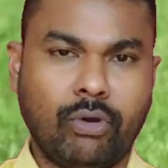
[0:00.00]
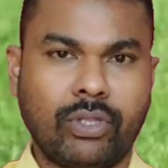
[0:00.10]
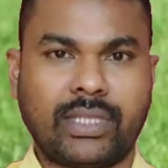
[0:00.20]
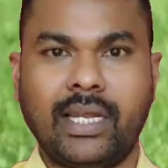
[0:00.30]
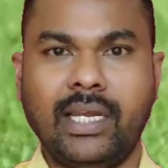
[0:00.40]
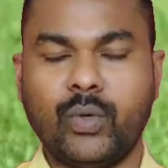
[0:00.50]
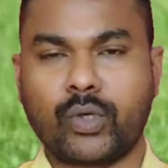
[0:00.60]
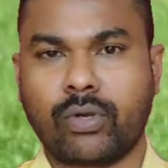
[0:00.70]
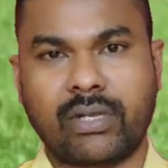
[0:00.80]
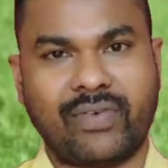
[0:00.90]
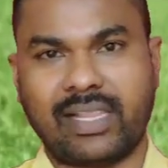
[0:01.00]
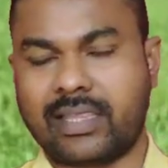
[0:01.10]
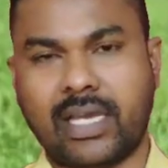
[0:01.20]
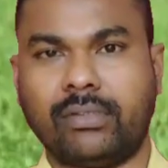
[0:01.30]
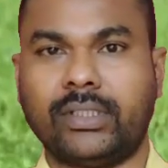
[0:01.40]
ఓ తల్లి ఒక్కొక్క
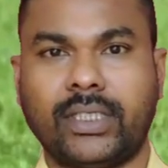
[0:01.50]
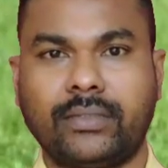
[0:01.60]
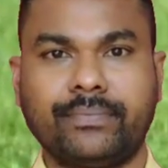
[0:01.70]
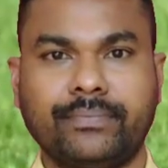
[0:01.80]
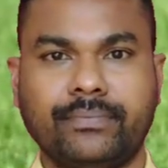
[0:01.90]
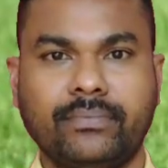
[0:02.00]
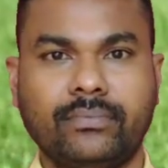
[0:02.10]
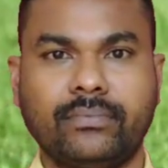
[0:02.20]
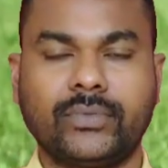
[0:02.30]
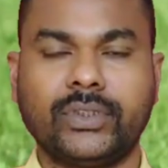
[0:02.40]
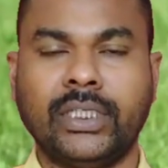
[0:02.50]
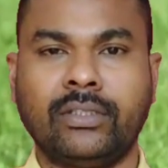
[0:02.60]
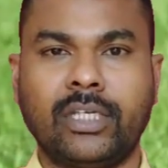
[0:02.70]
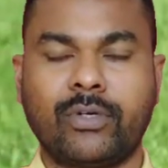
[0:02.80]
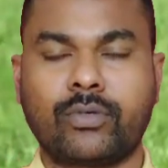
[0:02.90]
వెళ్తూ ఉన్నారు
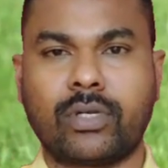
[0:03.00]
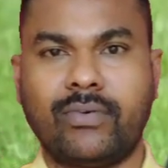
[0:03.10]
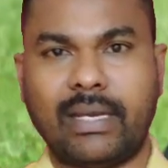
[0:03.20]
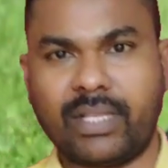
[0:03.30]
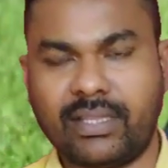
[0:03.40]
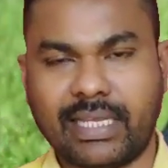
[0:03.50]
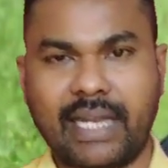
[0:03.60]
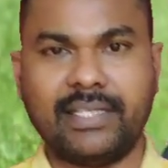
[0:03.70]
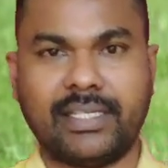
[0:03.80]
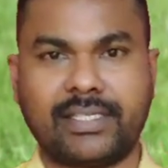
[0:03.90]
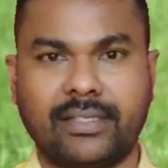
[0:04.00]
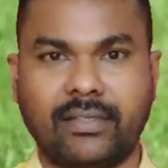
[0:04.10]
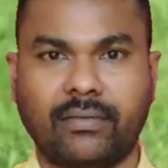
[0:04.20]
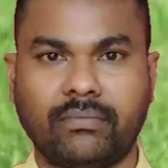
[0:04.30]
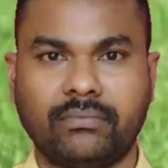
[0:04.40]
ఇంతలో ఒక్కొక్క వాళ్ళ మీద దాడి
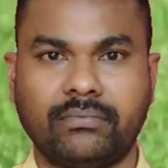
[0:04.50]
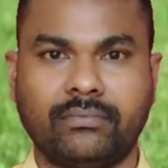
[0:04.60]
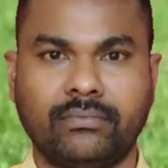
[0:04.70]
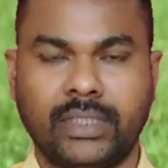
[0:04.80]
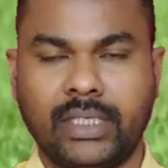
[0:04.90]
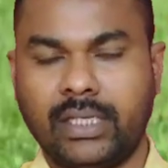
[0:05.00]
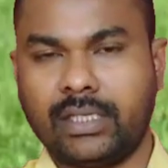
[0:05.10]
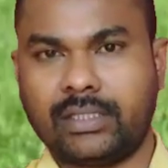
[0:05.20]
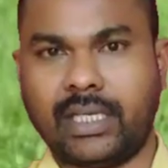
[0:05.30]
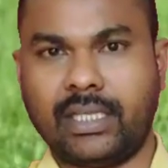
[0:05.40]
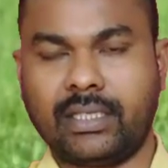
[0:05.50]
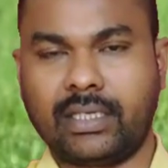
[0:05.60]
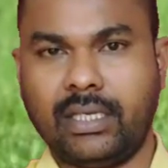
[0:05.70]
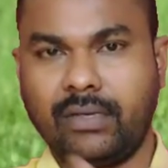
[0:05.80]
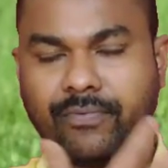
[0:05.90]
చేసింది
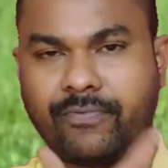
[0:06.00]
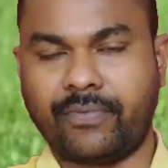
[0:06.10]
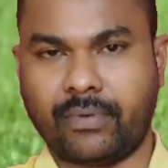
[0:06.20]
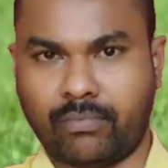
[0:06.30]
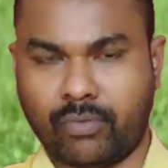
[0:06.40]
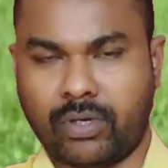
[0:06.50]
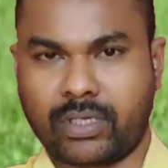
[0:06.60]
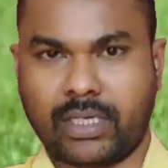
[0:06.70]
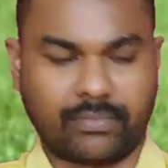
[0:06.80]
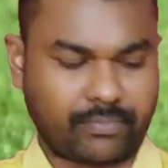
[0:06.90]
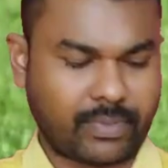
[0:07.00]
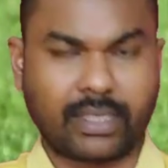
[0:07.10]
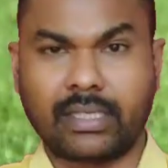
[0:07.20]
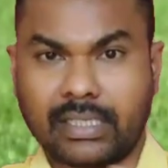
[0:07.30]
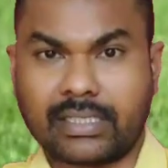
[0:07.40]
చేతికి మోక
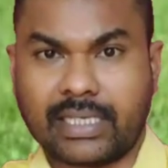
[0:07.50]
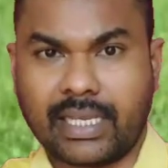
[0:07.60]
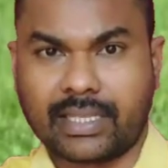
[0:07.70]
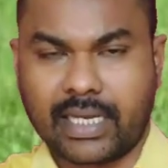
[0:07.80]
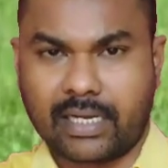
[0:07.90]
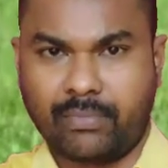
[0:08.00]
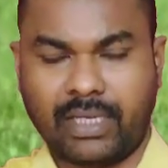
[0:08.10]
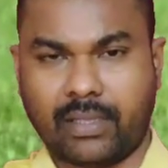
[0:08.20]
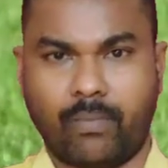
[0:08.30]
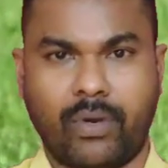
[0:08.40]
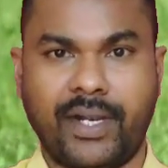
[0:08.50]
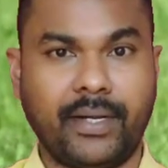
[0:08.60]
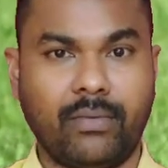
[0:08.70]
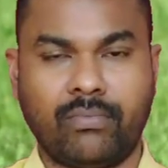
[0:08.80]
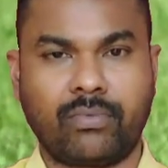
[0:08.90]
ఈ చేతికి అండ్ మిగతా
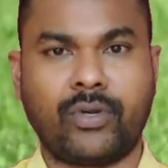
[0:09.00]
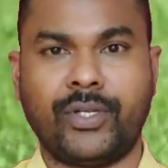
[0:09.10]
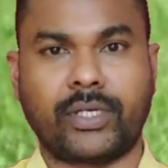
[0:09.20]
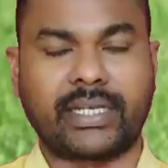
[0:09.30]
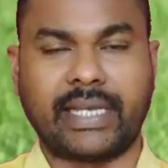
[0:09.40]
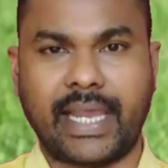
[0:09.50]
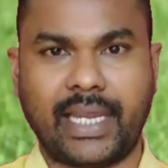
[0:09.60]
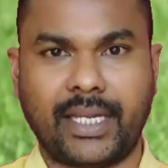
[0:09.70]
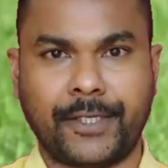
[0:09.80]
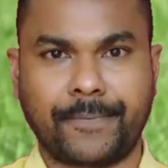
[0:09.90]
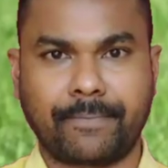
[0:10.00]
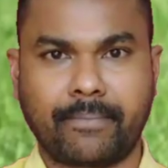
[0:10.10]
బాడీలో కొన్ని చోట్ల గాయాలైనవి